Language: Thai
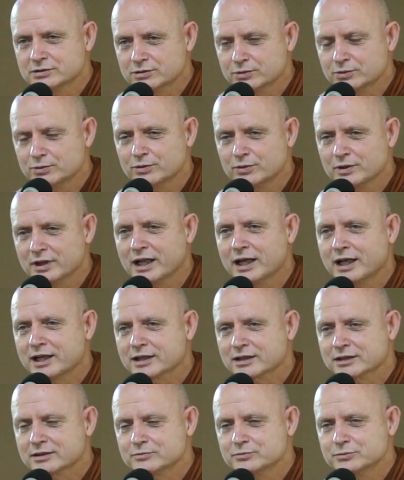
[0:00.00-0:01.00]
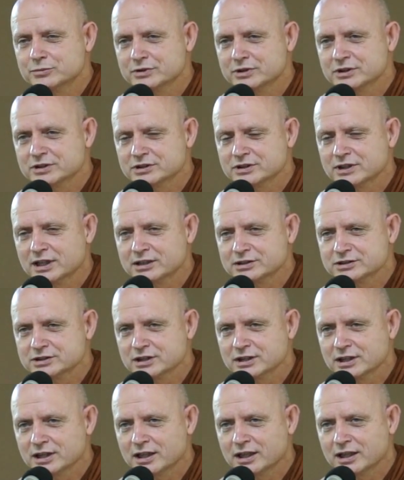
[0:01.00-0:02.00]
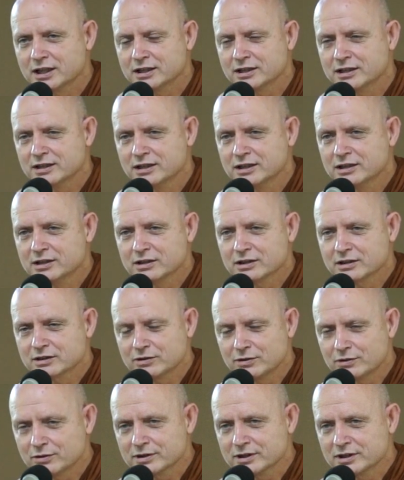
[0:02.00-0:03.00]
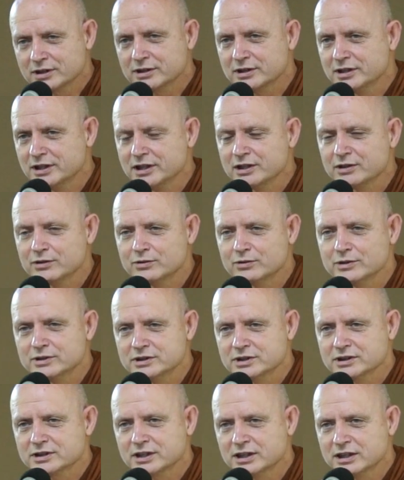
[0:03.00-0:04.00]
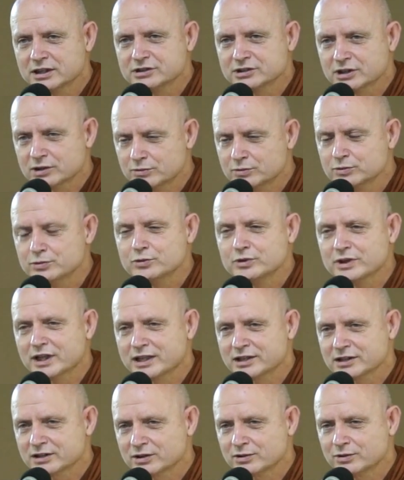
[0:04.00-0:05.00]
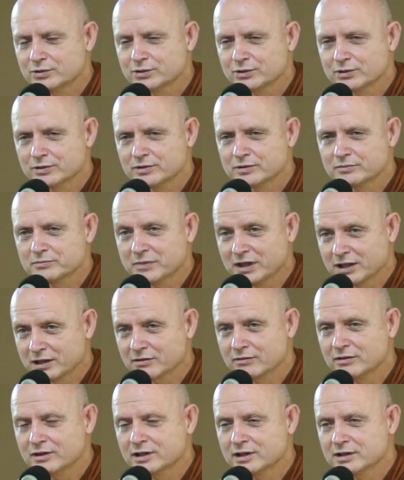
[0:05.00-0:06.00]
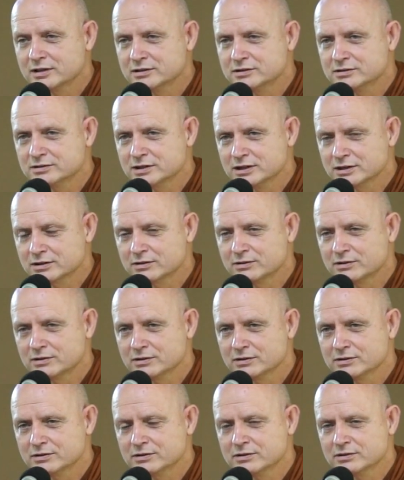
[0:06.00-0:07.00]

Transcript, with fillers: ถูกหลักพุทธศาสนาข้อหนึ่งที่ควรจะจะรู้ทันคนมากกว่าแต่ก่อน